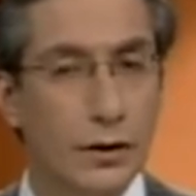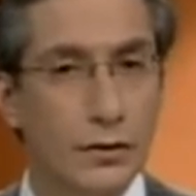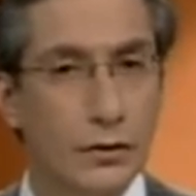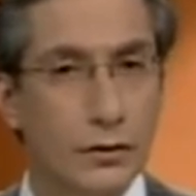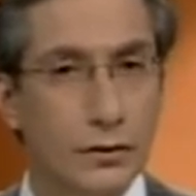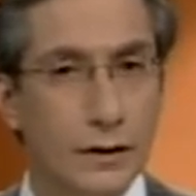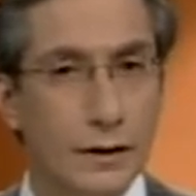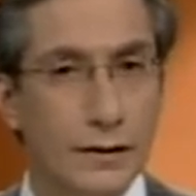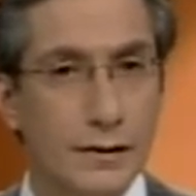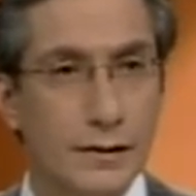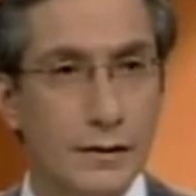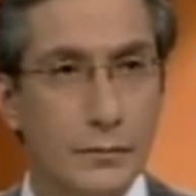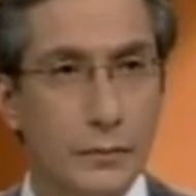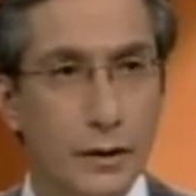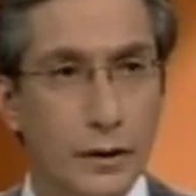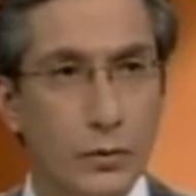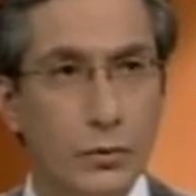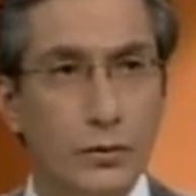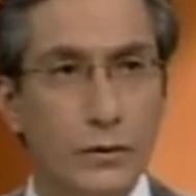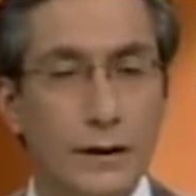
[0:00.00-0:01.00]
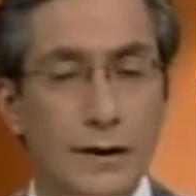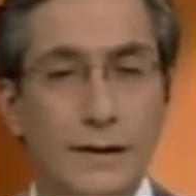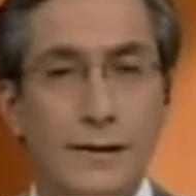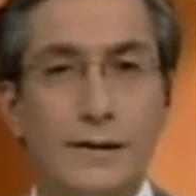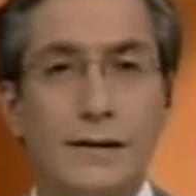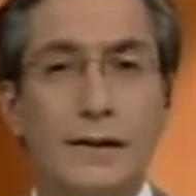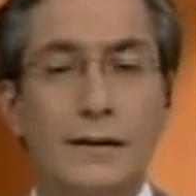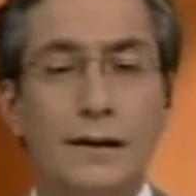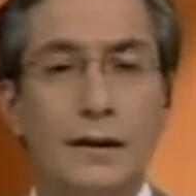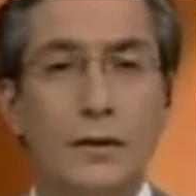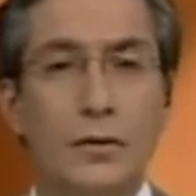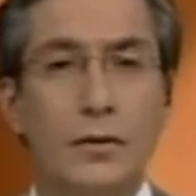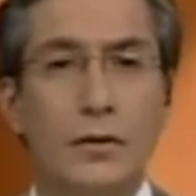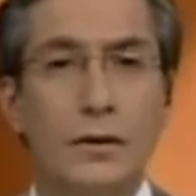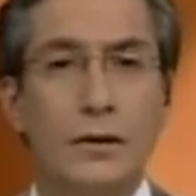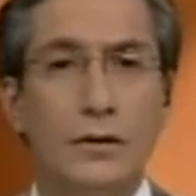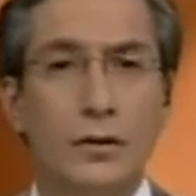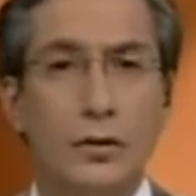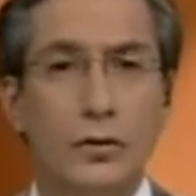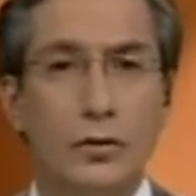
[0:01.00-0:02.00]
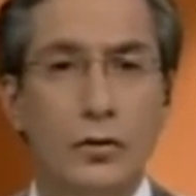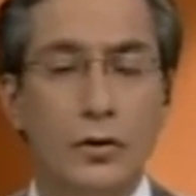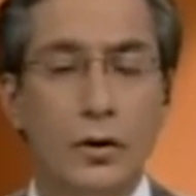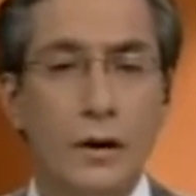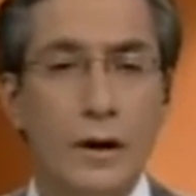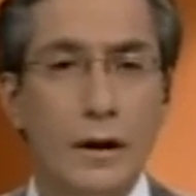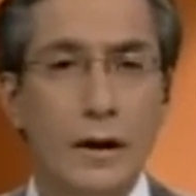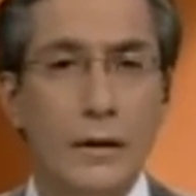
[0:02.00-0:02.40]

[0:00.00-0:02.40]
las otras preguntas. 7 con 18.